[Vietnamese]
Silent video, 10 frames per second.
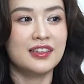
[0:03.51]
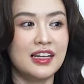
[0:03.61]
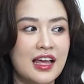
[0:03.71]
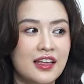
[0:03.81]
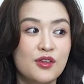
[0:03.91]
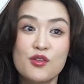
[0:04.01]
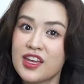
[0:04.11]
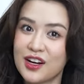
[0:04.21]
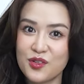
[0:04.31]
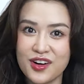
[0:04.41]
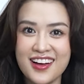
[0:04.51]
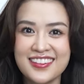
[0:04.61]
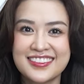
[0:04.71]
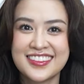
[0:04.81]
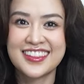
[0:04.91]
là vô diện luôn đó
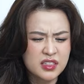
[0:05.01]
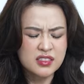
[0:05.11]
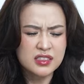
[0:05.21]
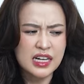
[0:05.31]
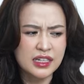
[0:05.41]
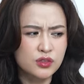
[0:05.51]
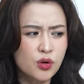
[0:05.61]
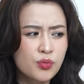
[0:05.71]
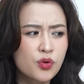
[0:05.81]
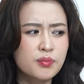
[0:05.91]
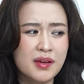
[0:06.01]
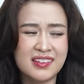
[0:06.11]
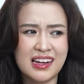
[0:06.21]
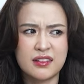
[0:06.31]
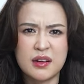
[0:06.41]
nó lạnh rung luôn mà
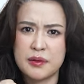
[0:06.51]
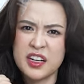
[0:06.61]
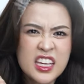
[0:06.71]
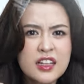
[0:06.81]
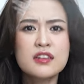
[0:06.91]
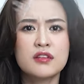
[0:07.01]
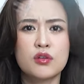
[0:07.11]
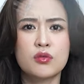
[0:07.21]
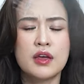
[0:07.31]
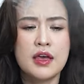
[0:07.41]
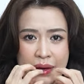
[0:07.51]
lạnh là điến người luôn